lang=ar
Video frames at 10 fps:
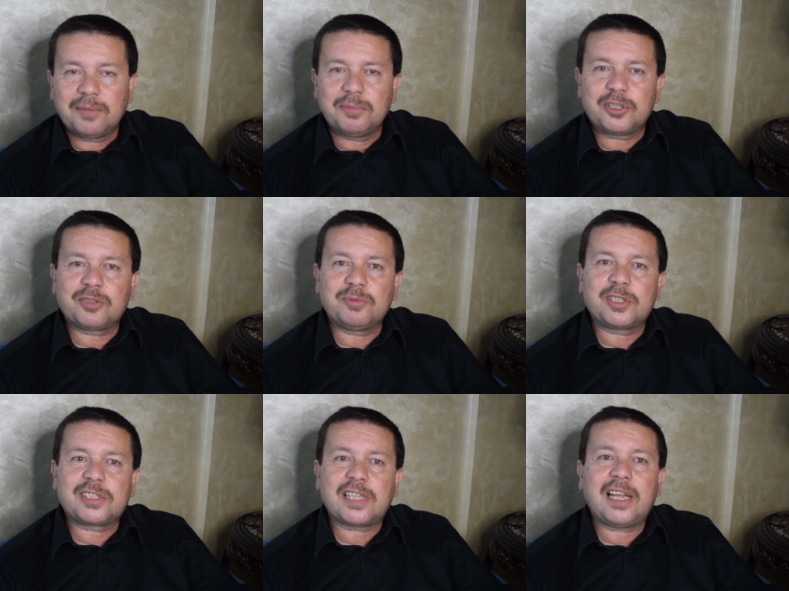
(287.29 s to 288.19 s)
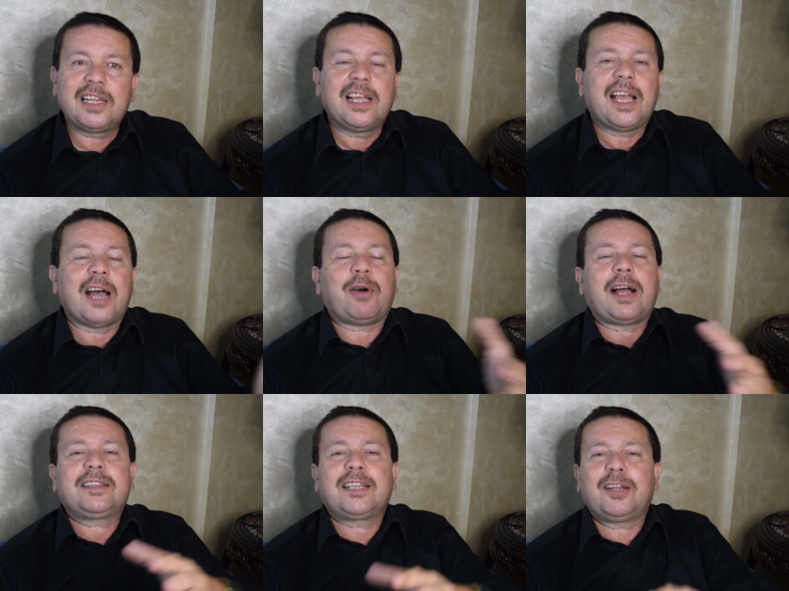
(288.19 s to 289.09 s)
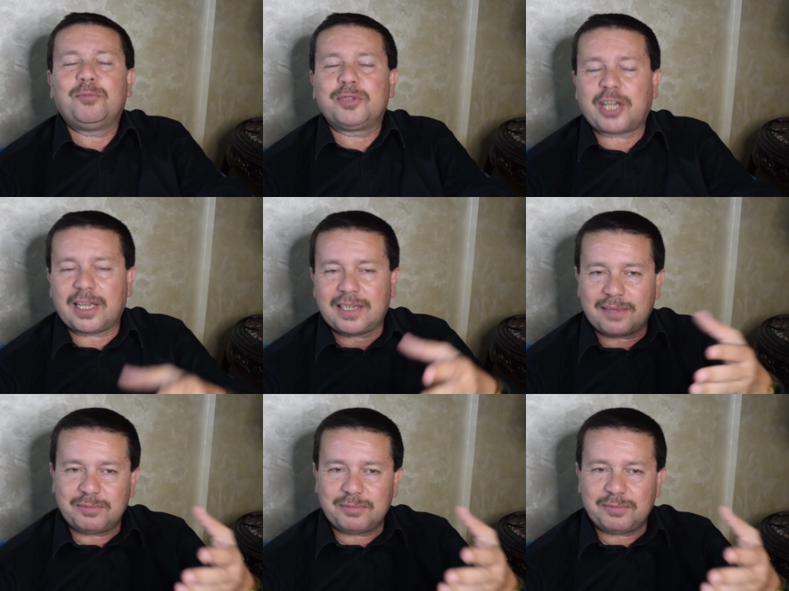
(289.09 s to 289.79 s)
مش مش سهل او حتى لو مش حي...